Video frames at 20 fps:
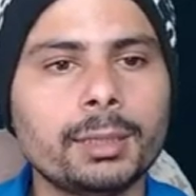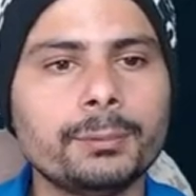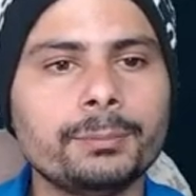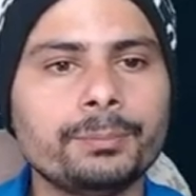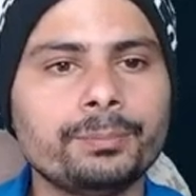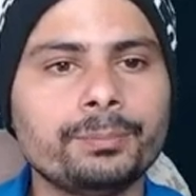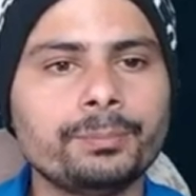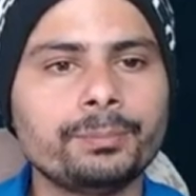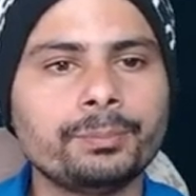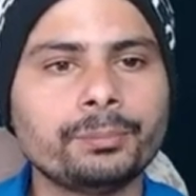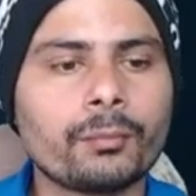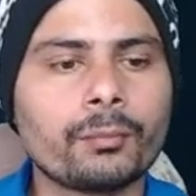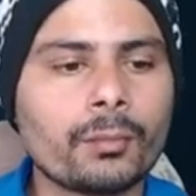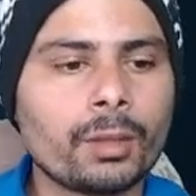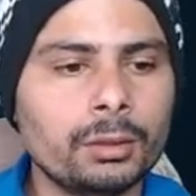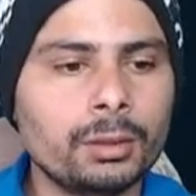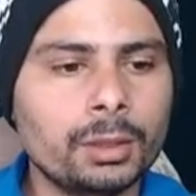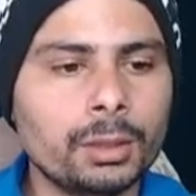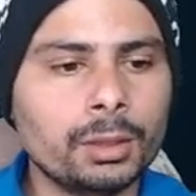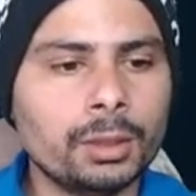ओके
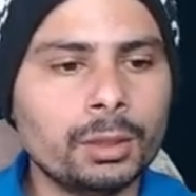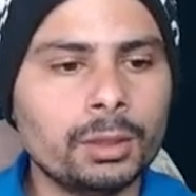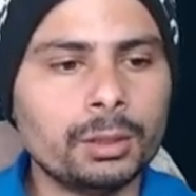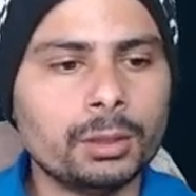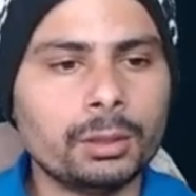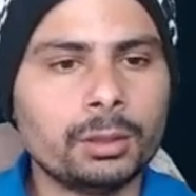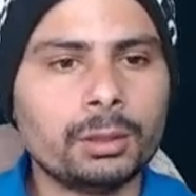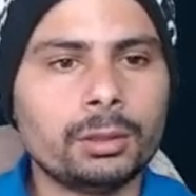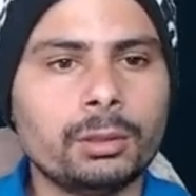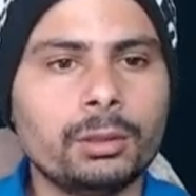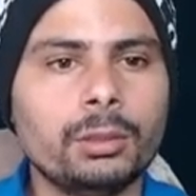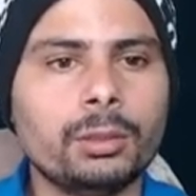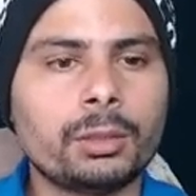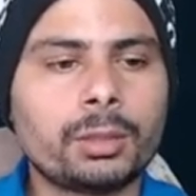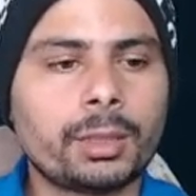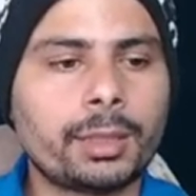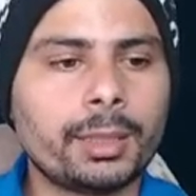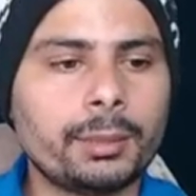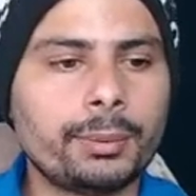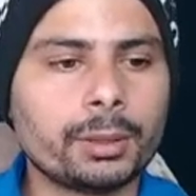बच्चों अभी हमने
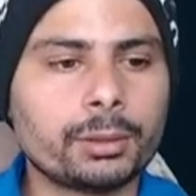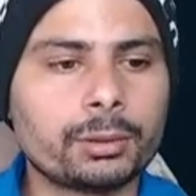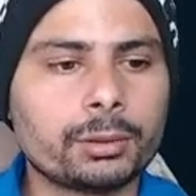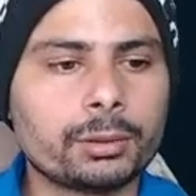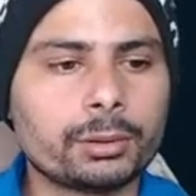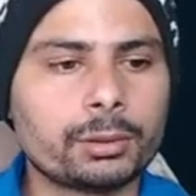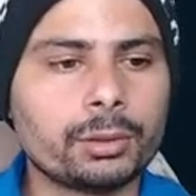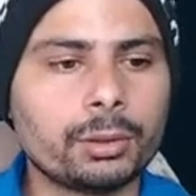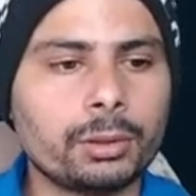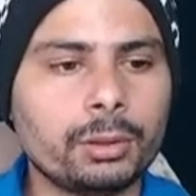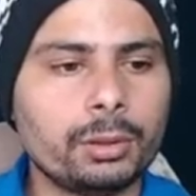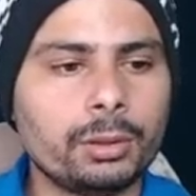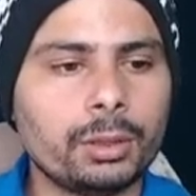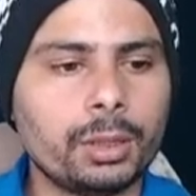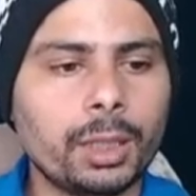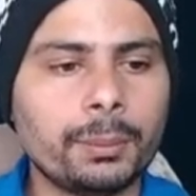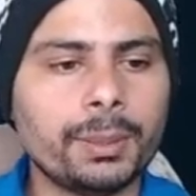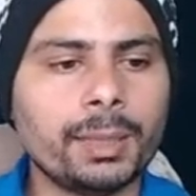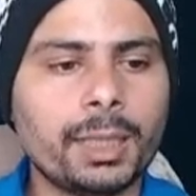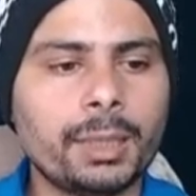यहाँ क्या
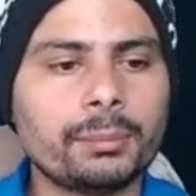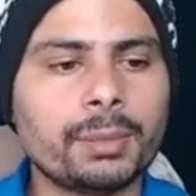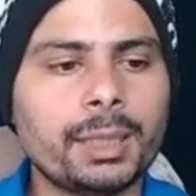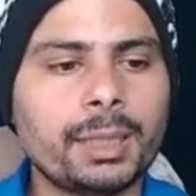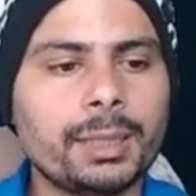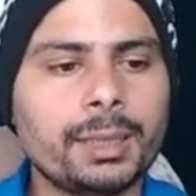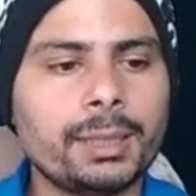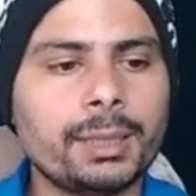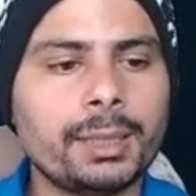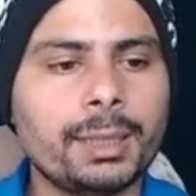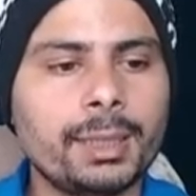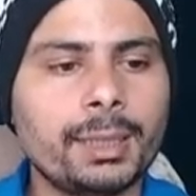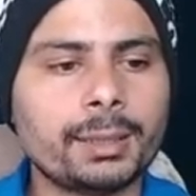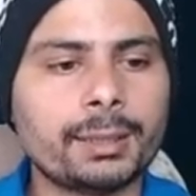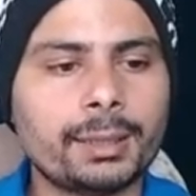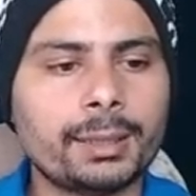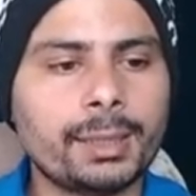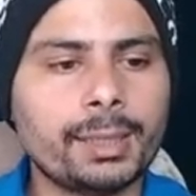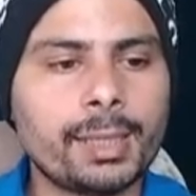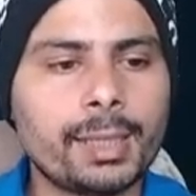करना है
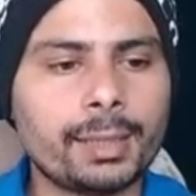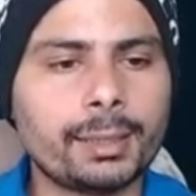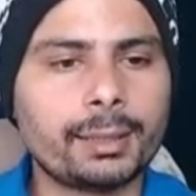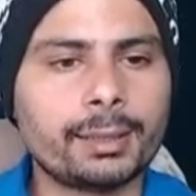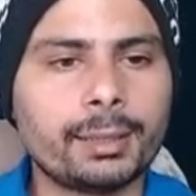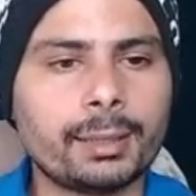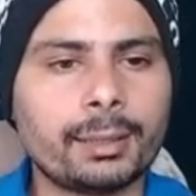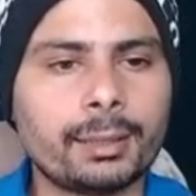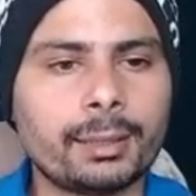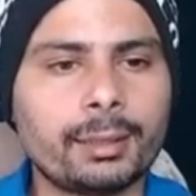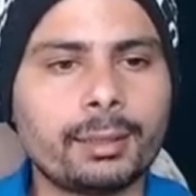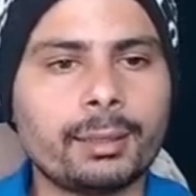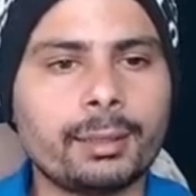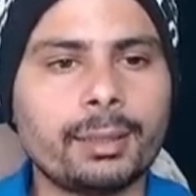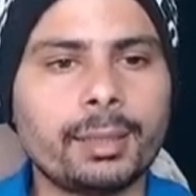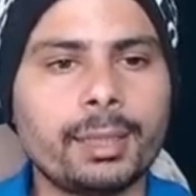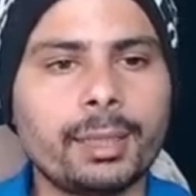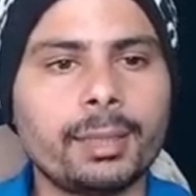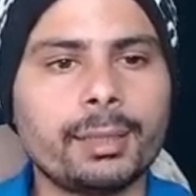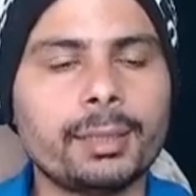कि ये जो कॉस
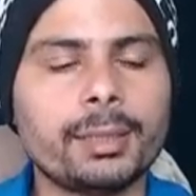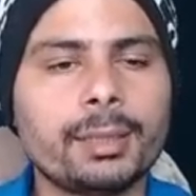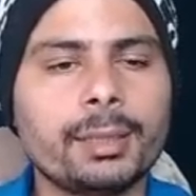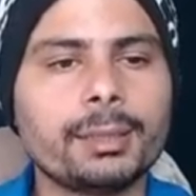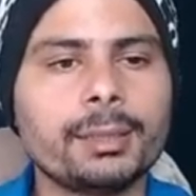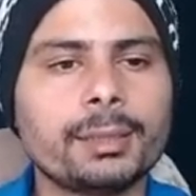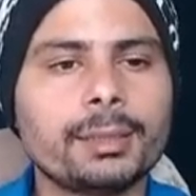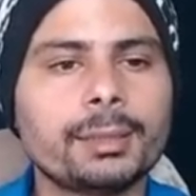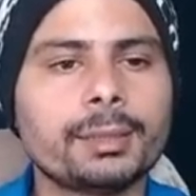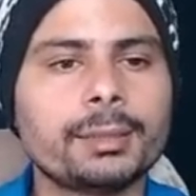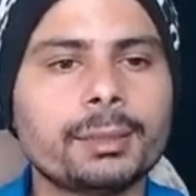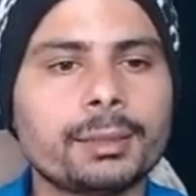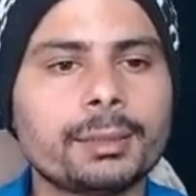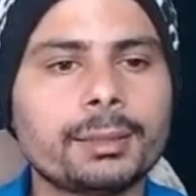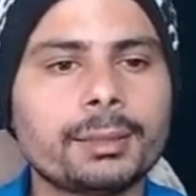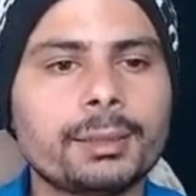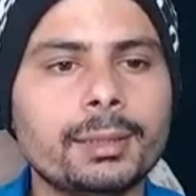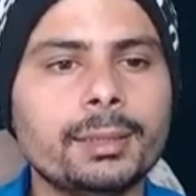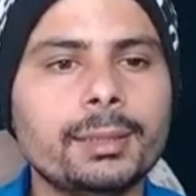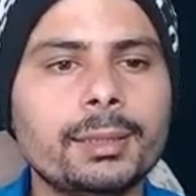स्क्वायर थीटा है
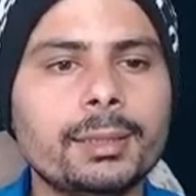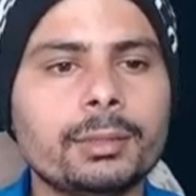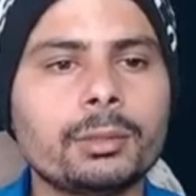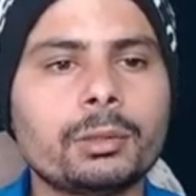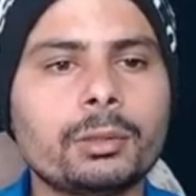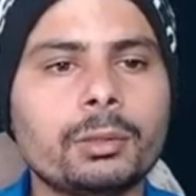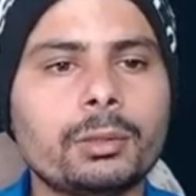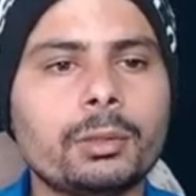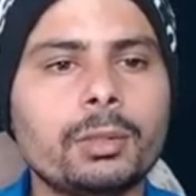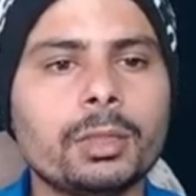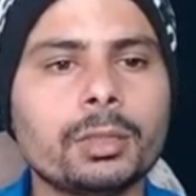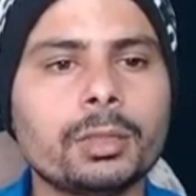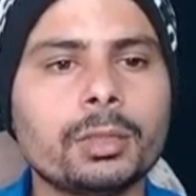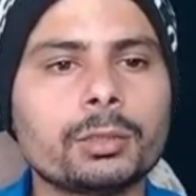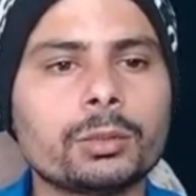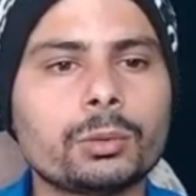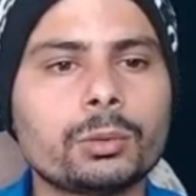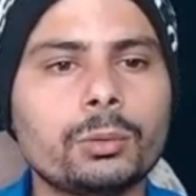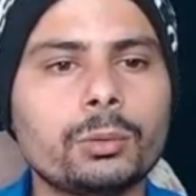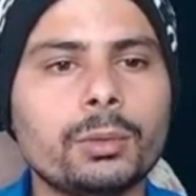किसी भी एक में या तो साइन
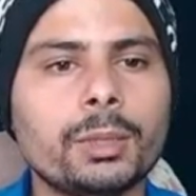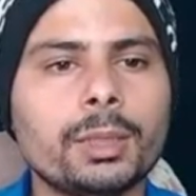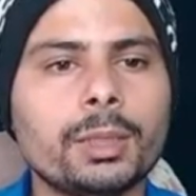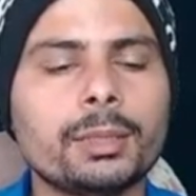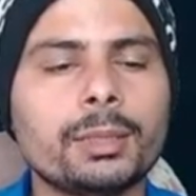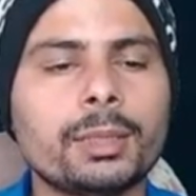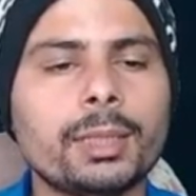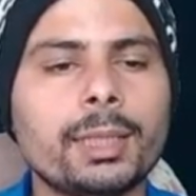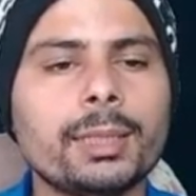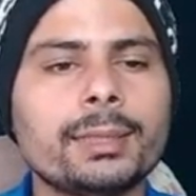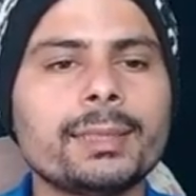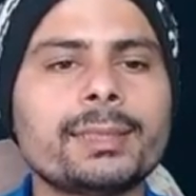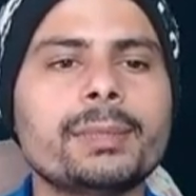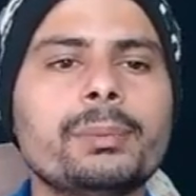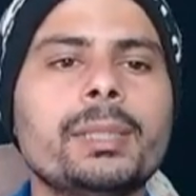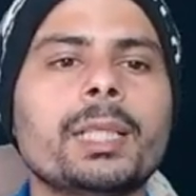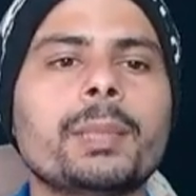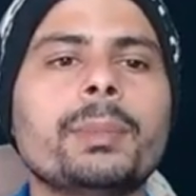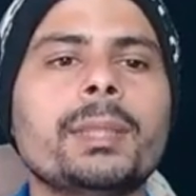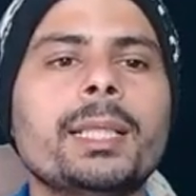स्क्वायर थीटा में
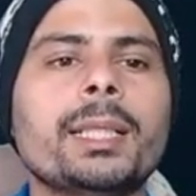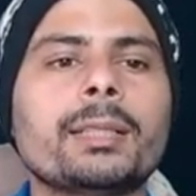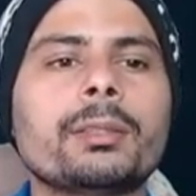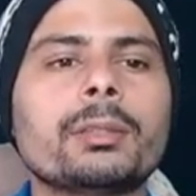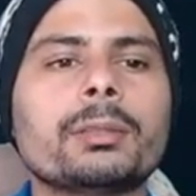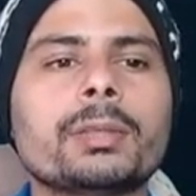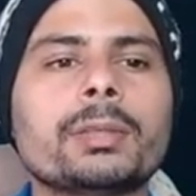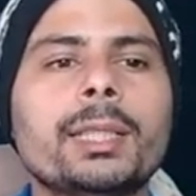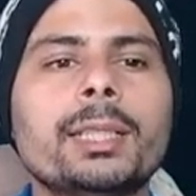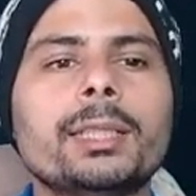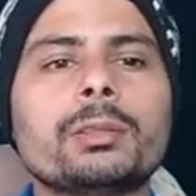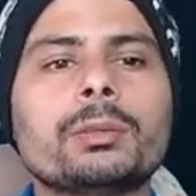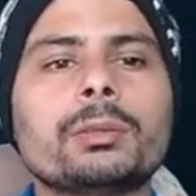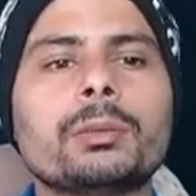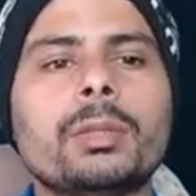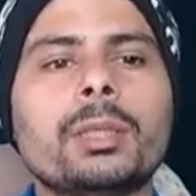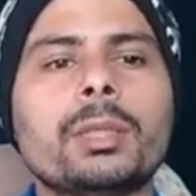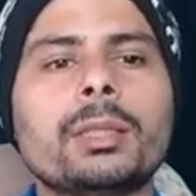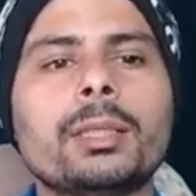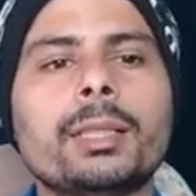या कॉस
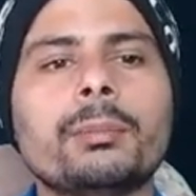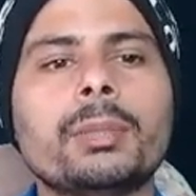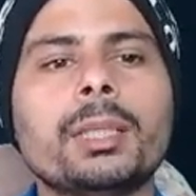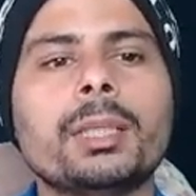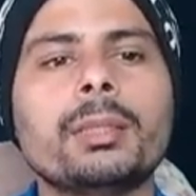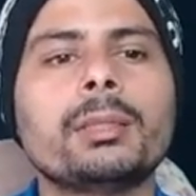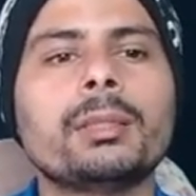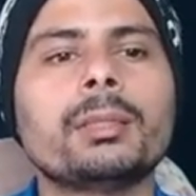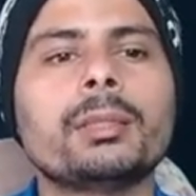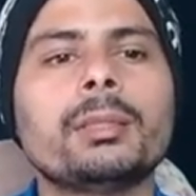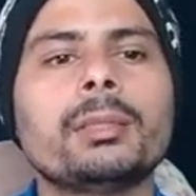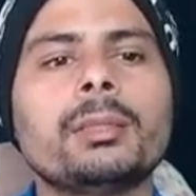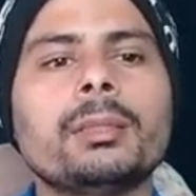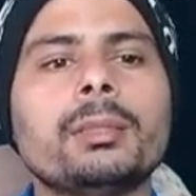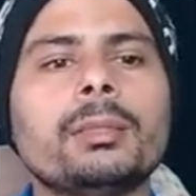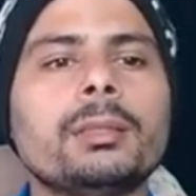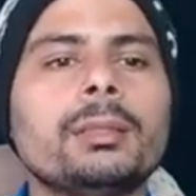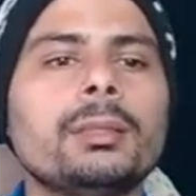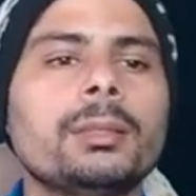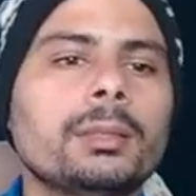स्क्वायर थीटा में किसी भी
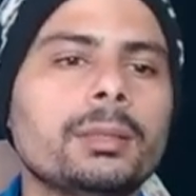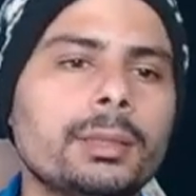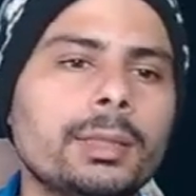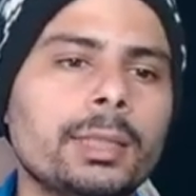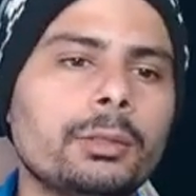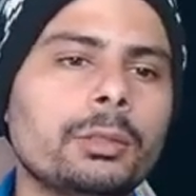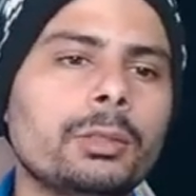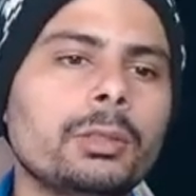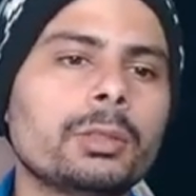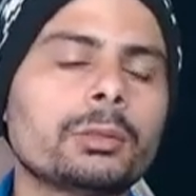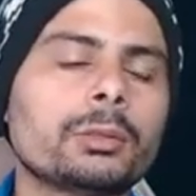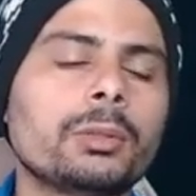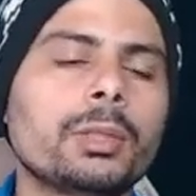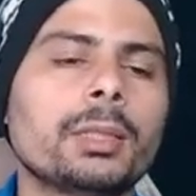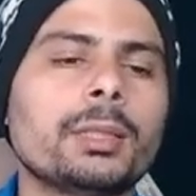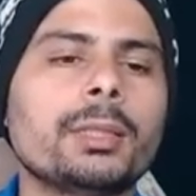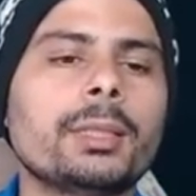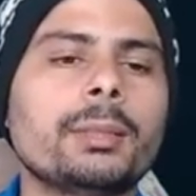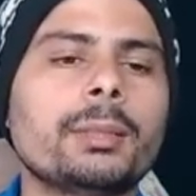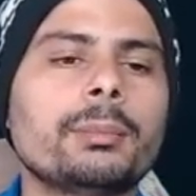एक में आपने क्या
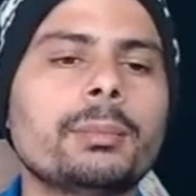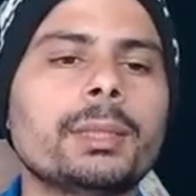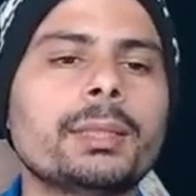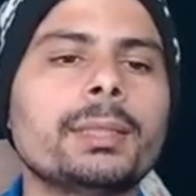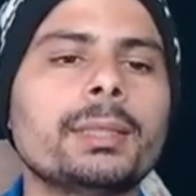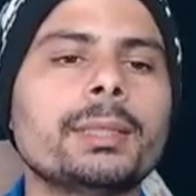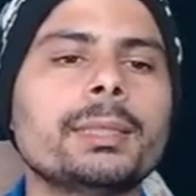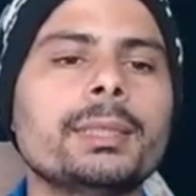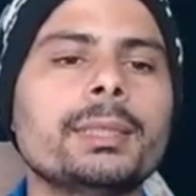करना है